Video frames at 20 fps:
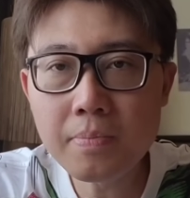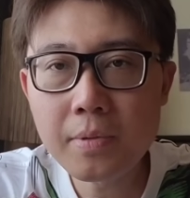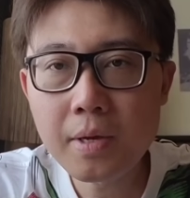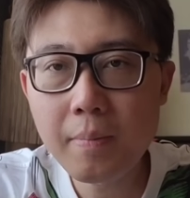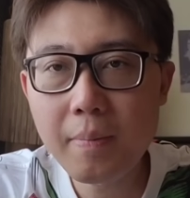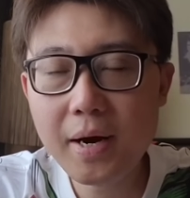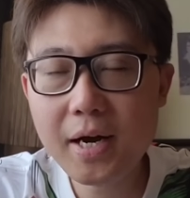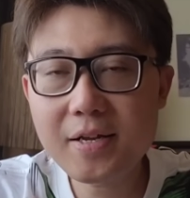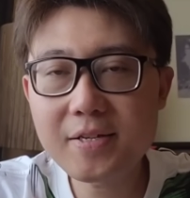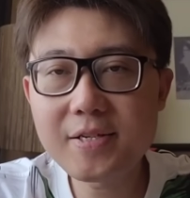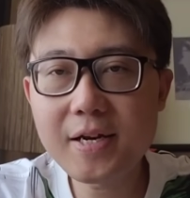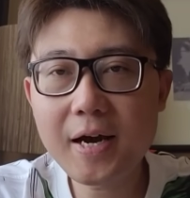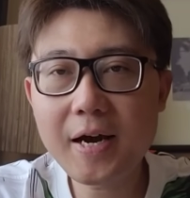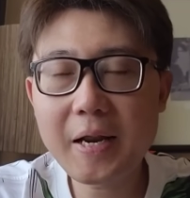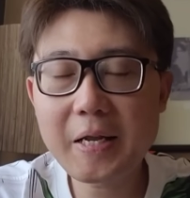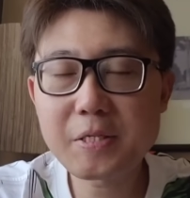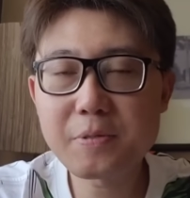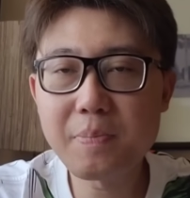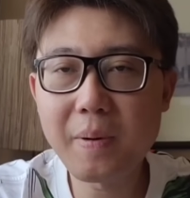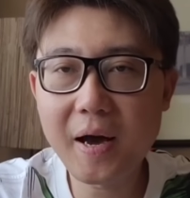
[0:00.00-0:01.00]
pekerja
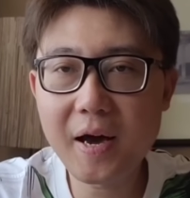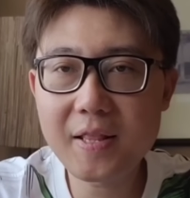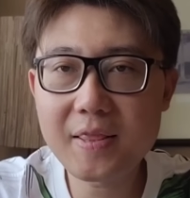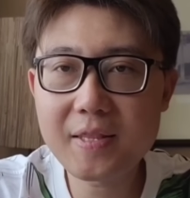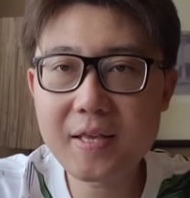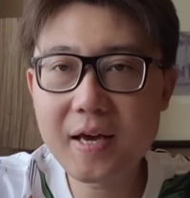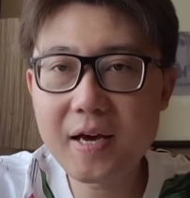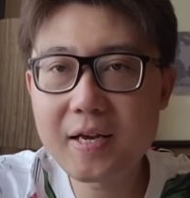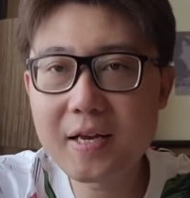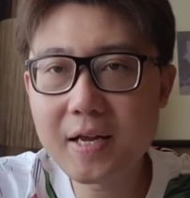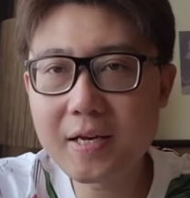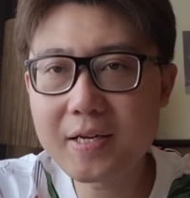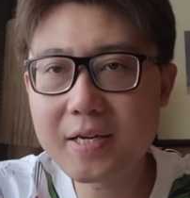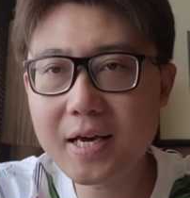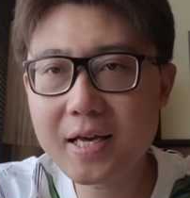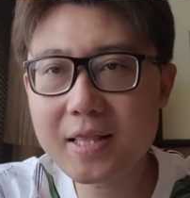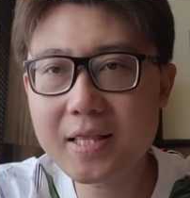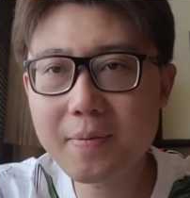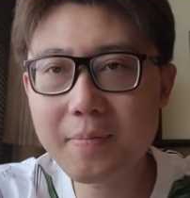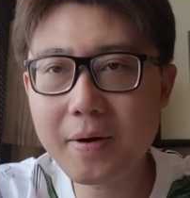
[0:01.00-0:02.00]
keras banget ya. Dan dia
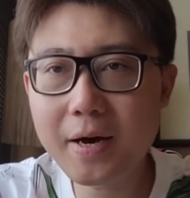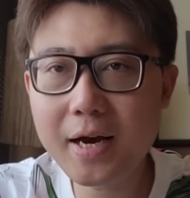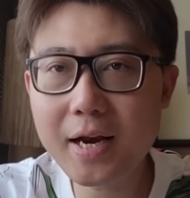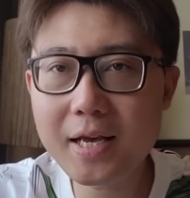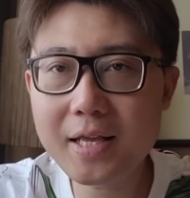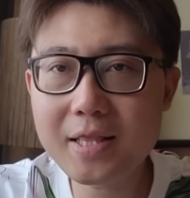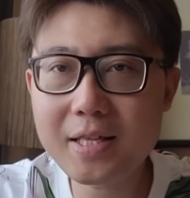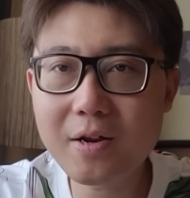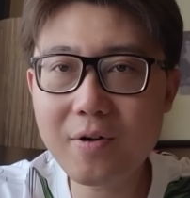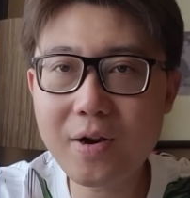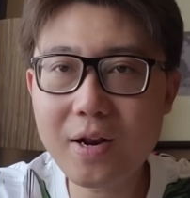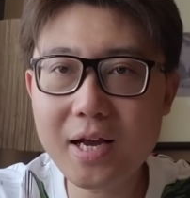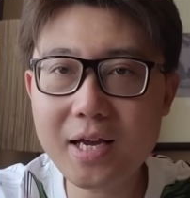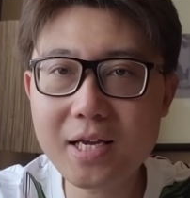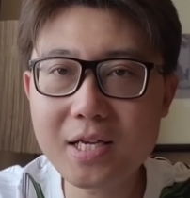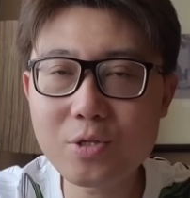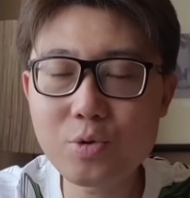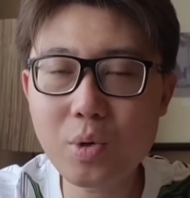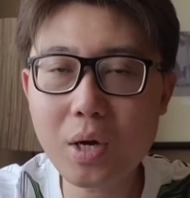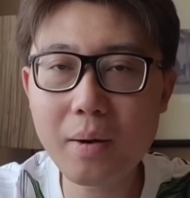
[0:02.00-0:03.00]
tipe karakter orang
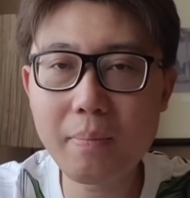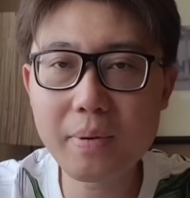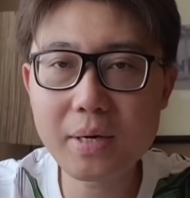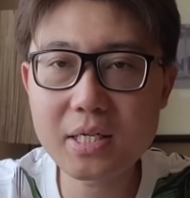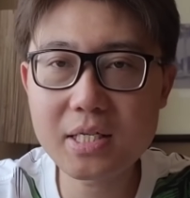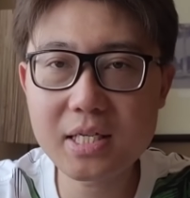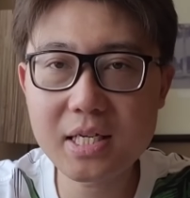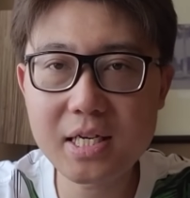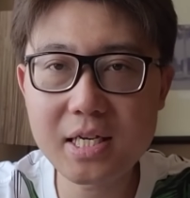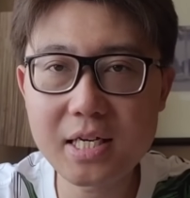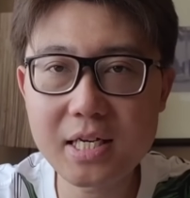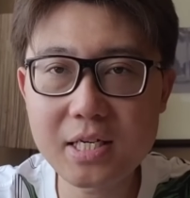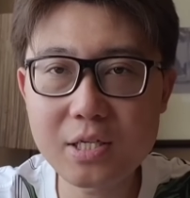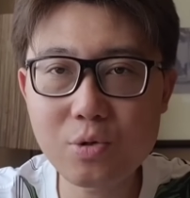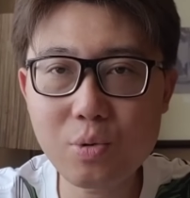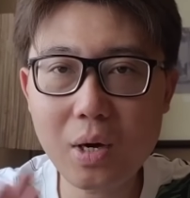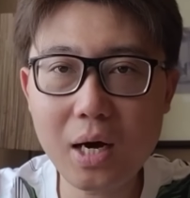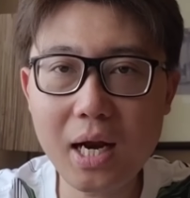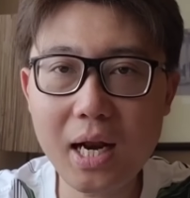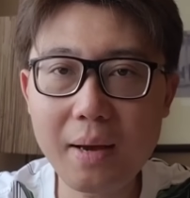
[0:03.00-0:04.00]
yang suka bersih,
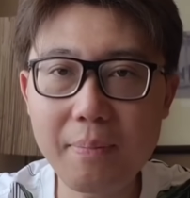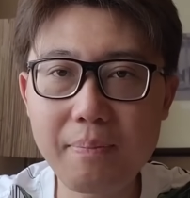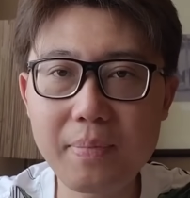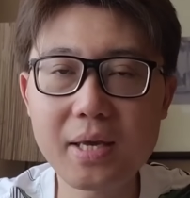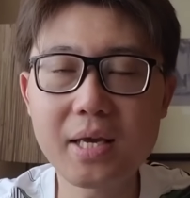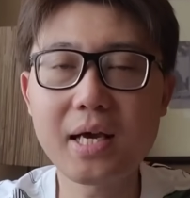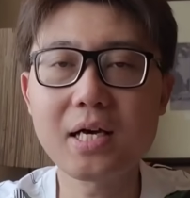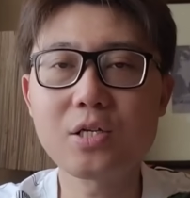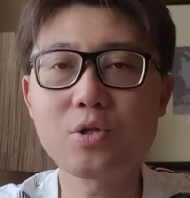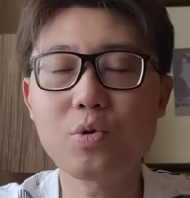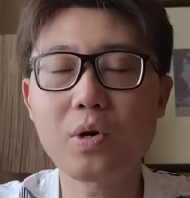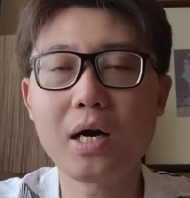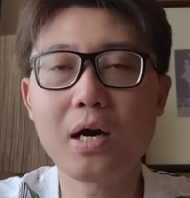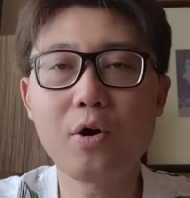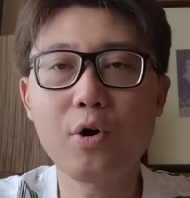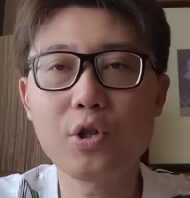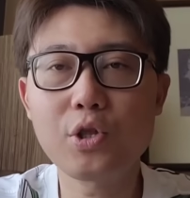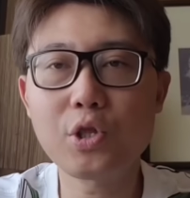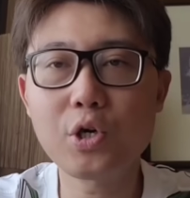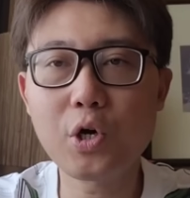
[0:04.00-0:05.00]
suka rapi, nggak suka
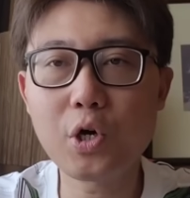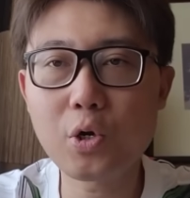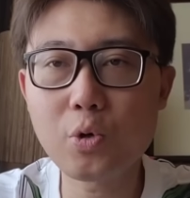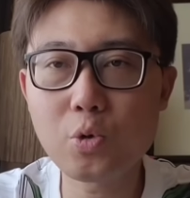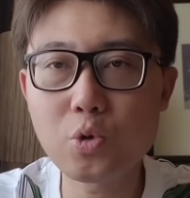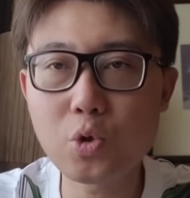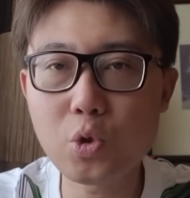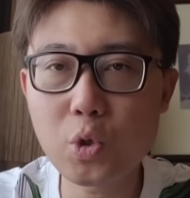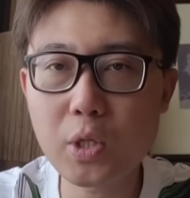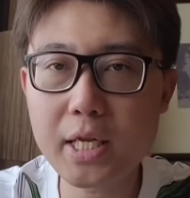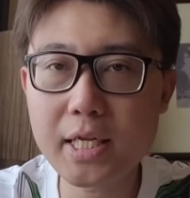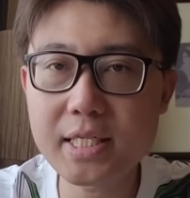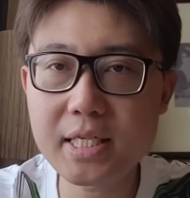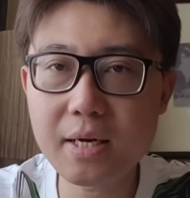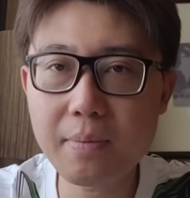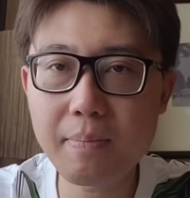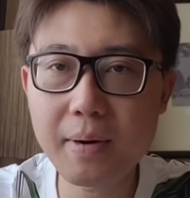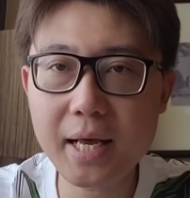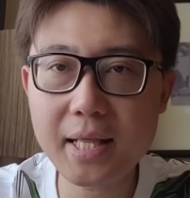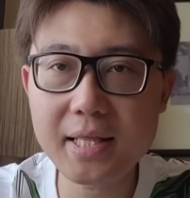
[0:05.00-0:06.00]
kotor, kusut, lecek,
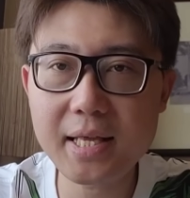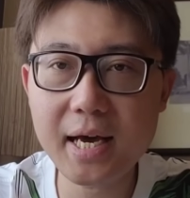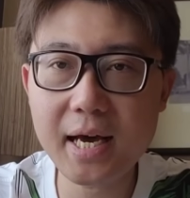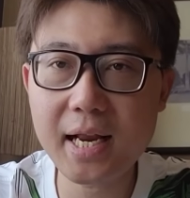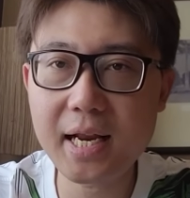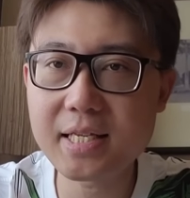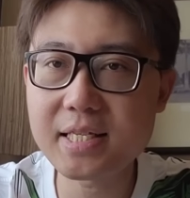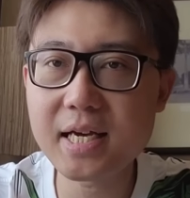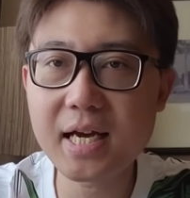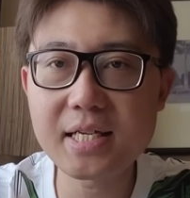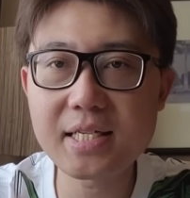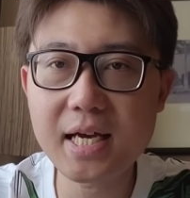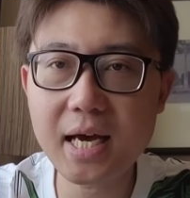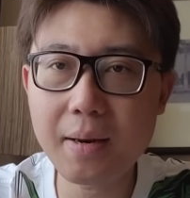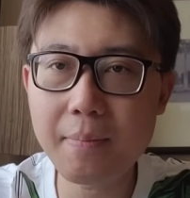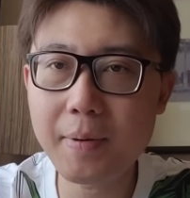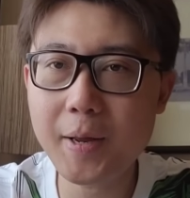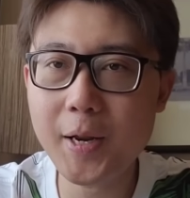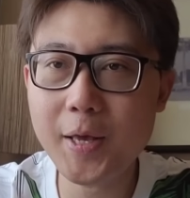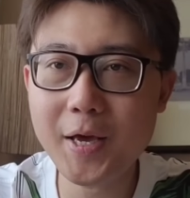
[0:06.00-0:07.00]
berantakan,
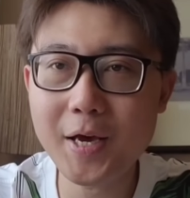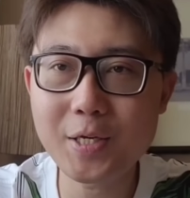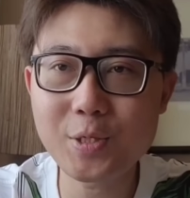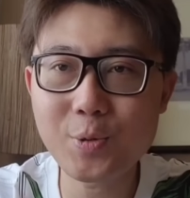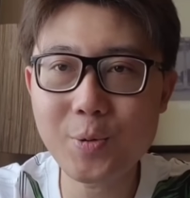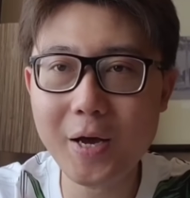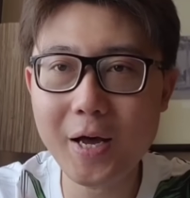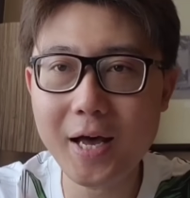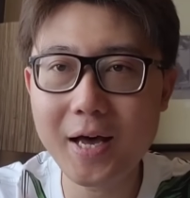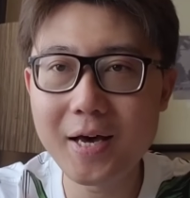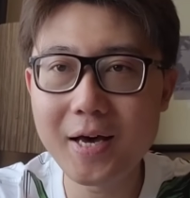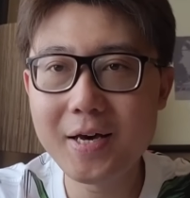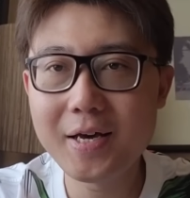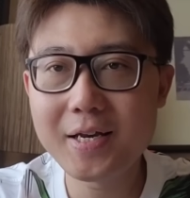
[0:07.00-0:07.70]
acak-acakan paling nggak suka.